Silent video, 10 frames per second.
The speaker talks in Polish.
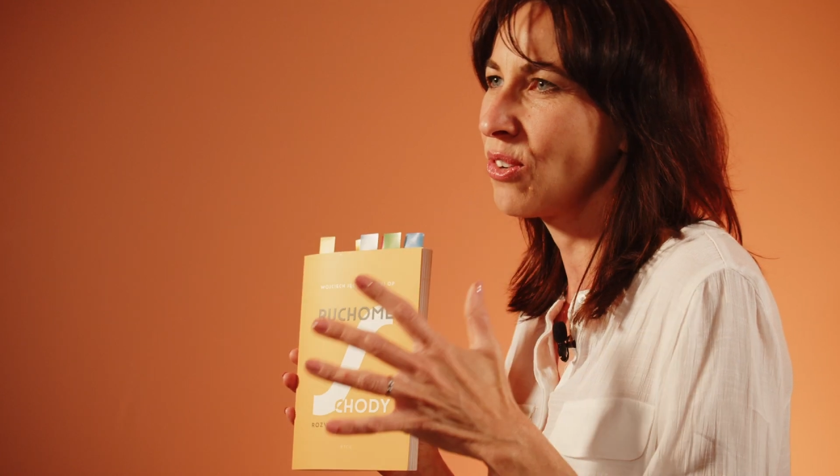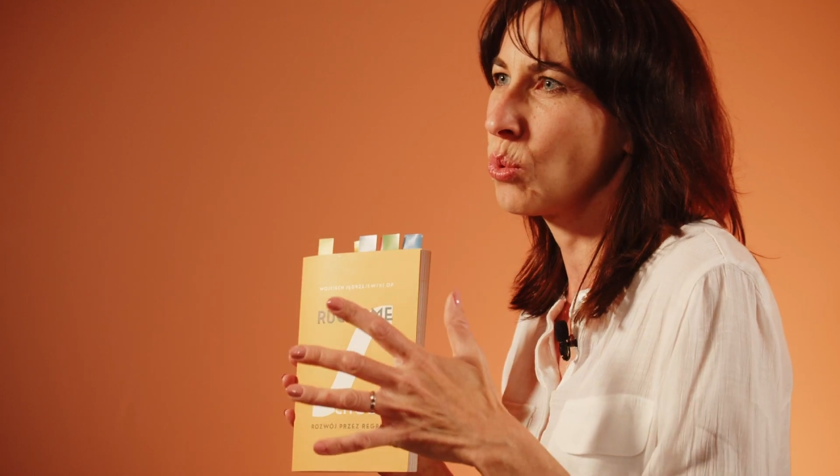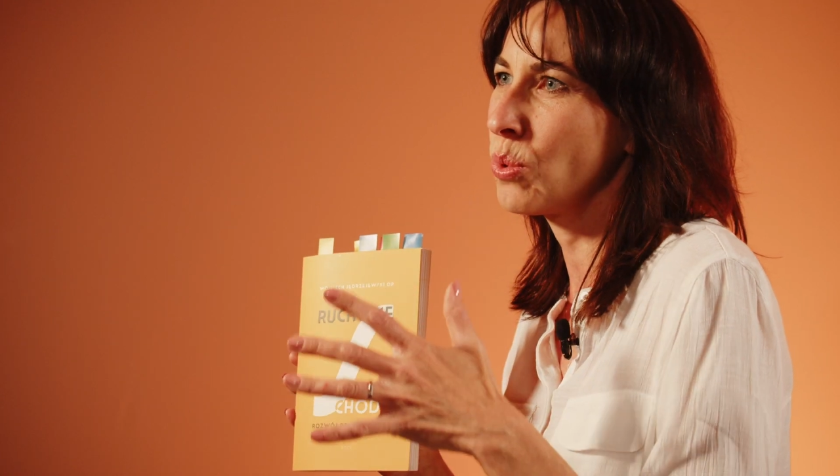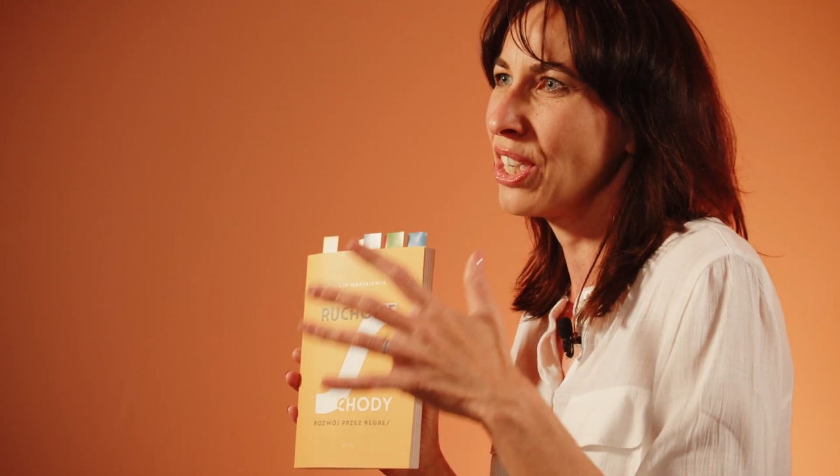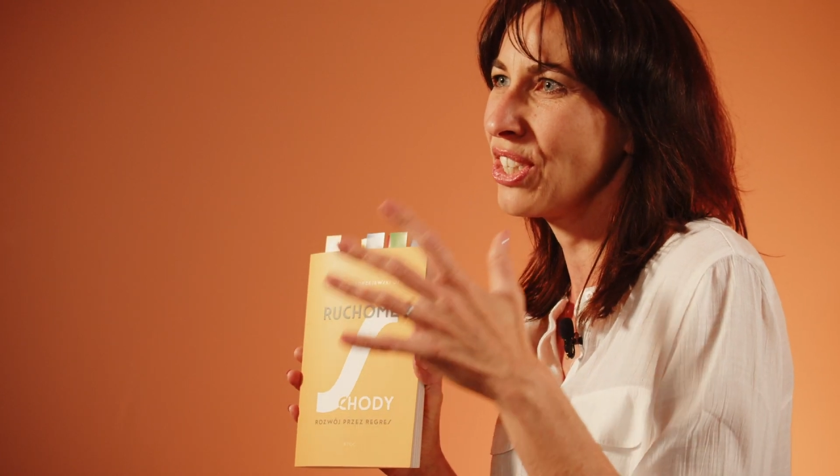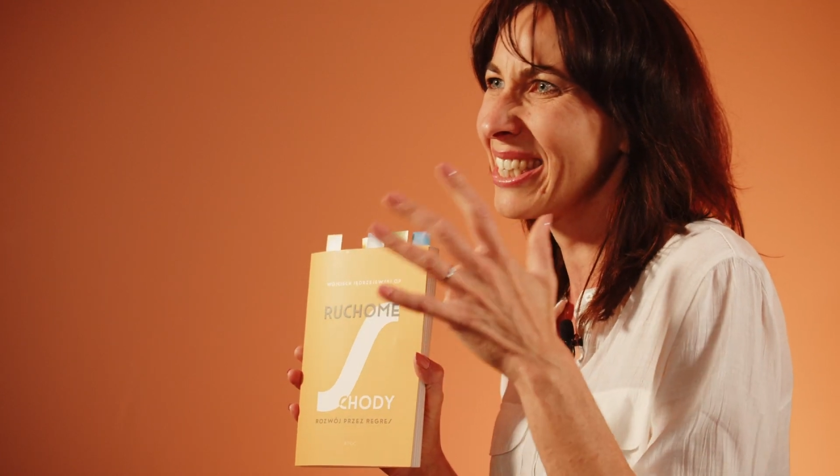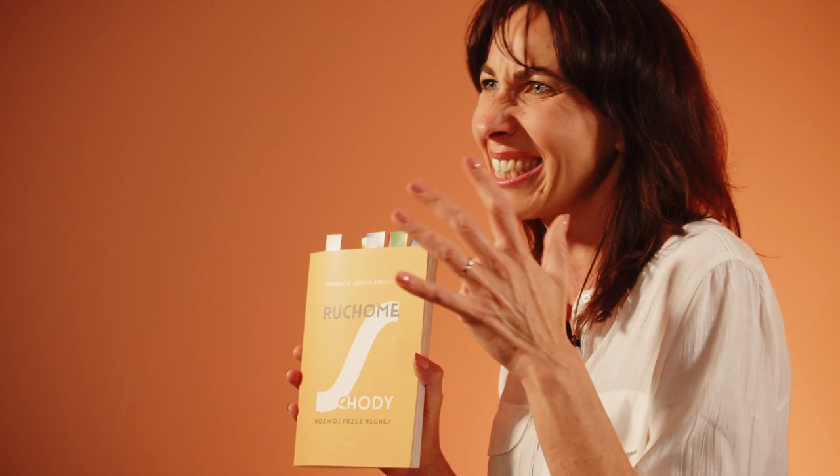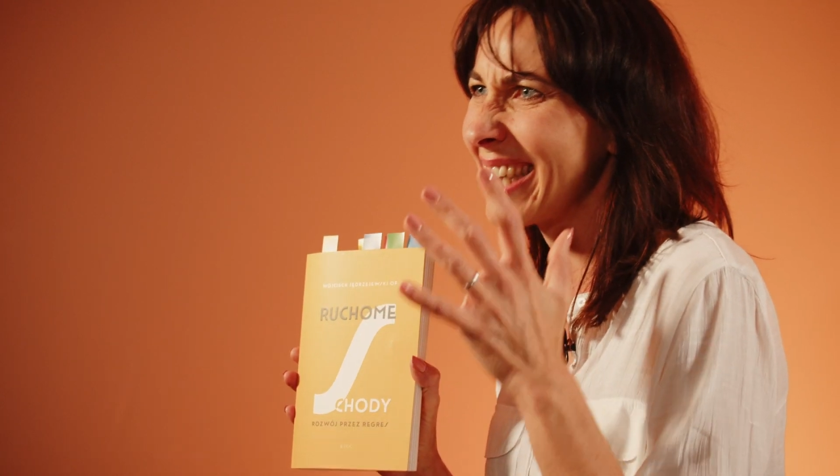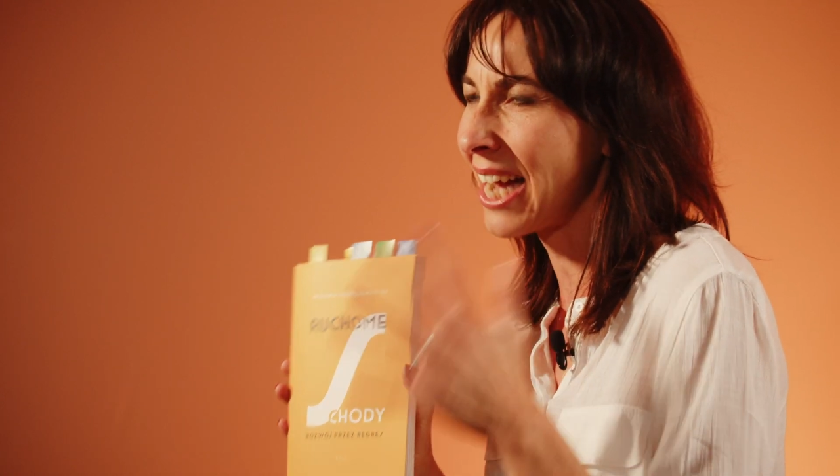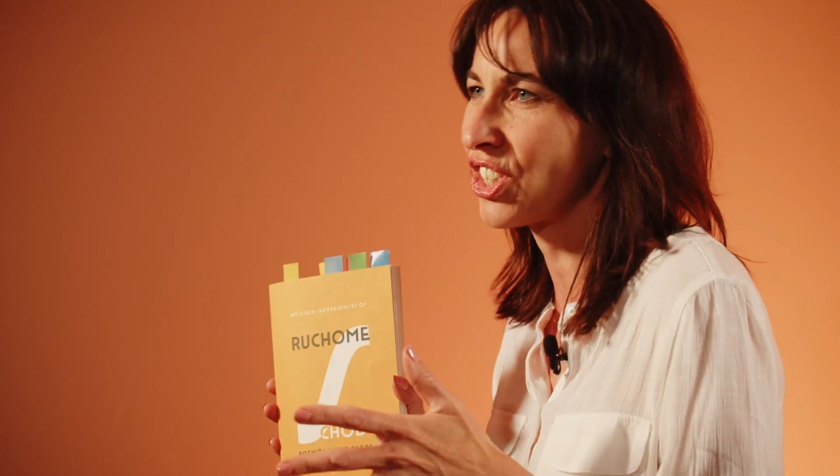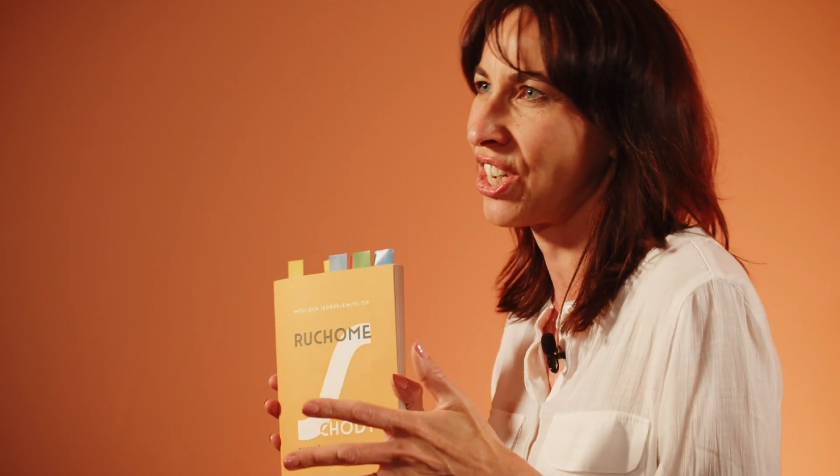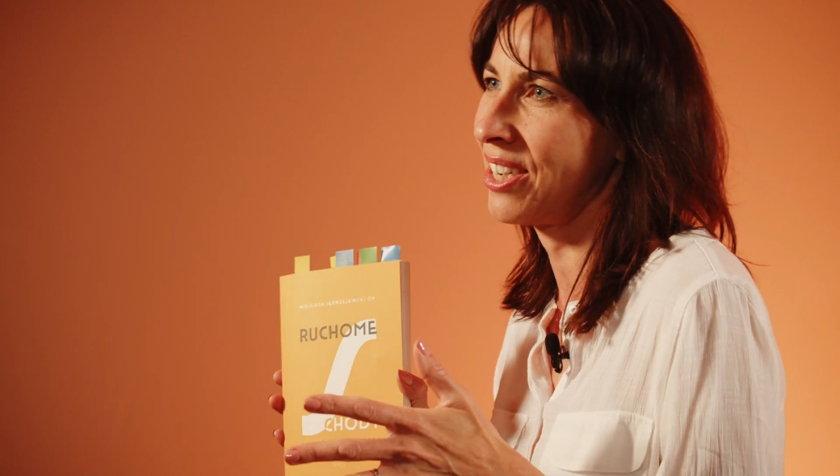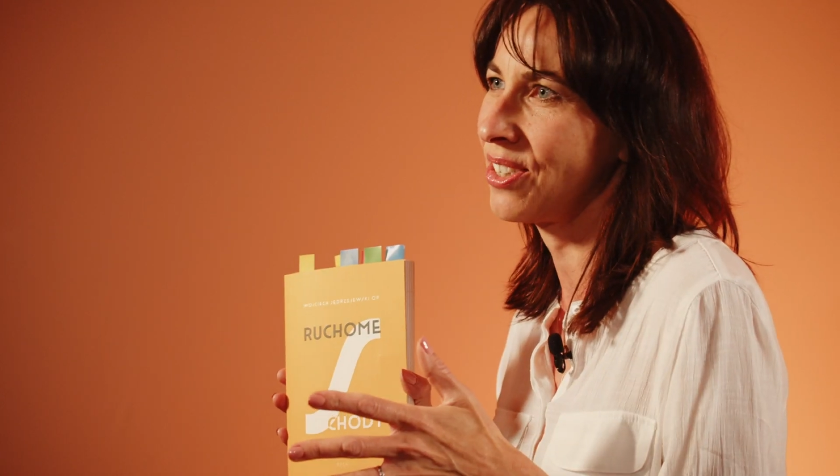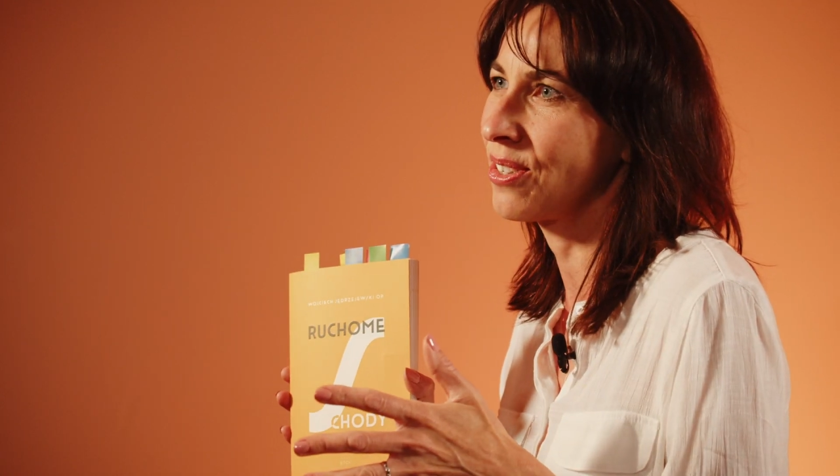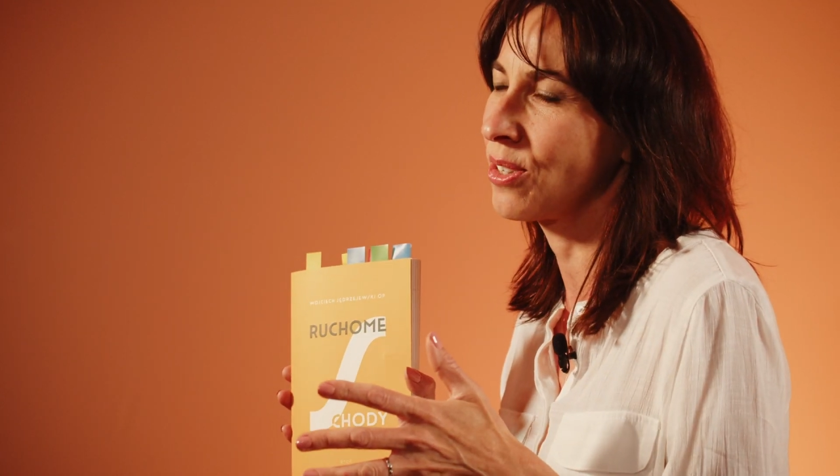której się
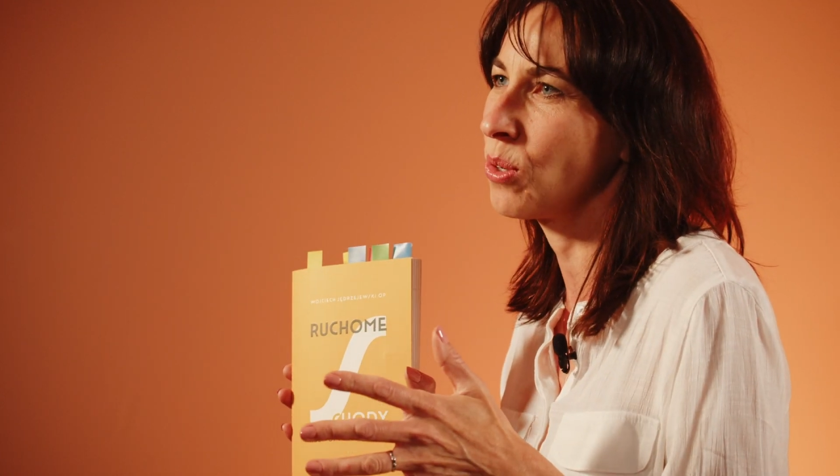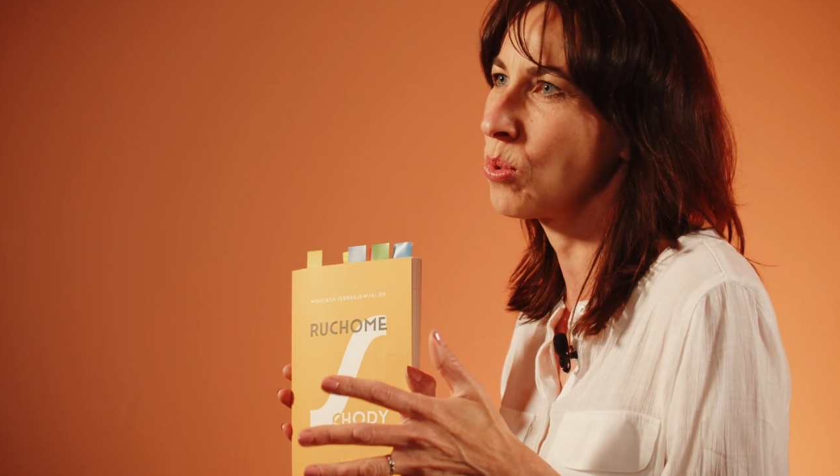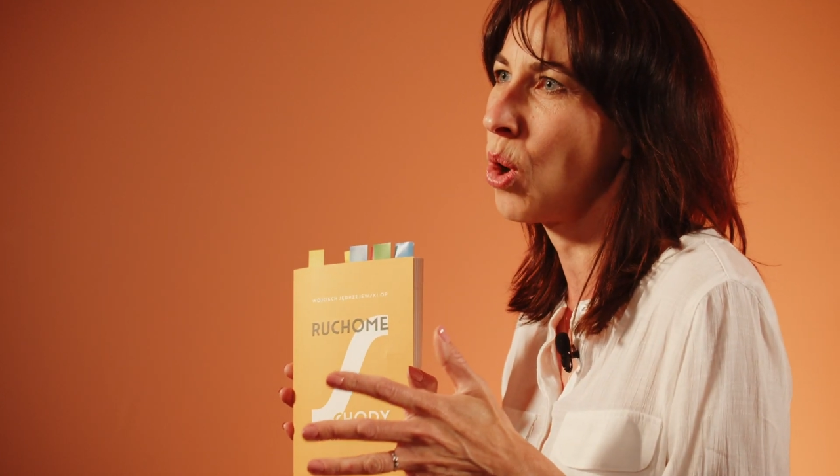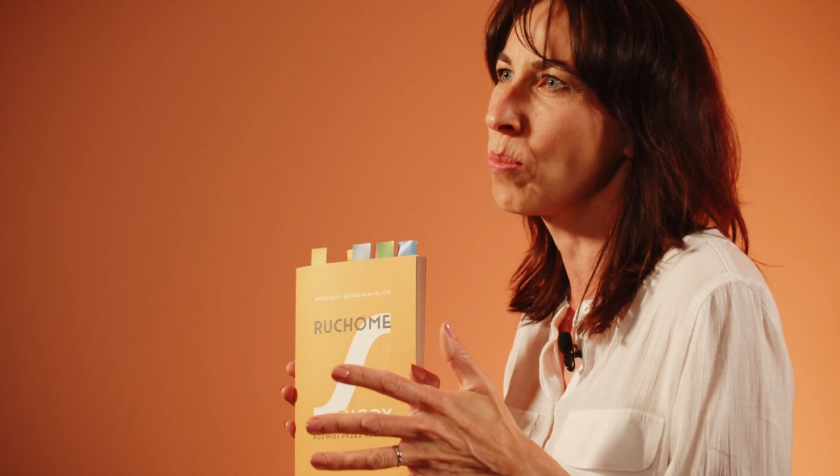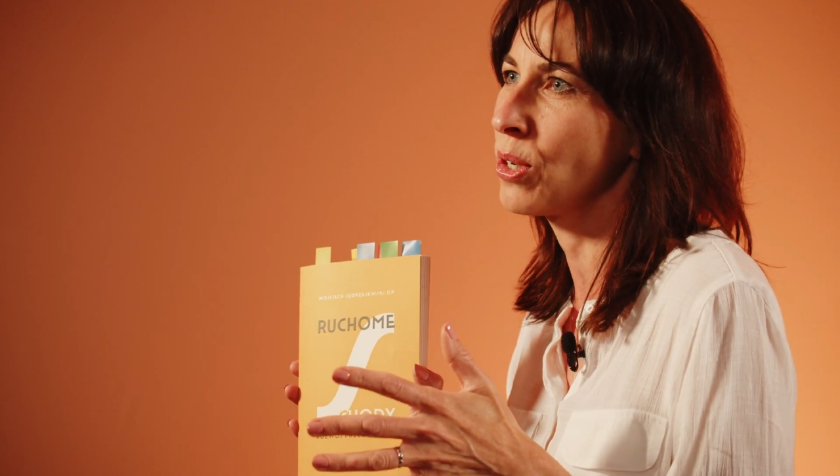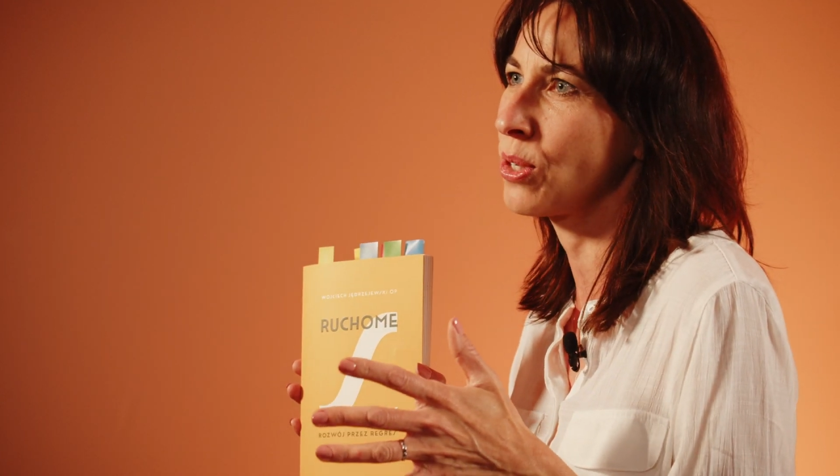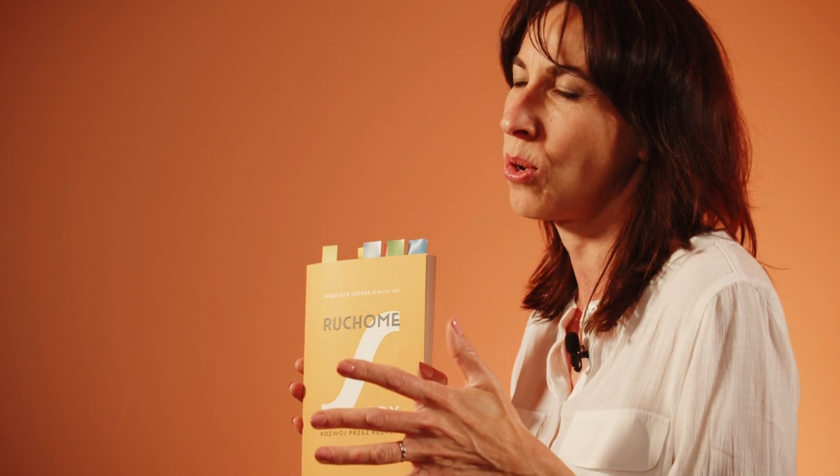staczasz z tych ruchomych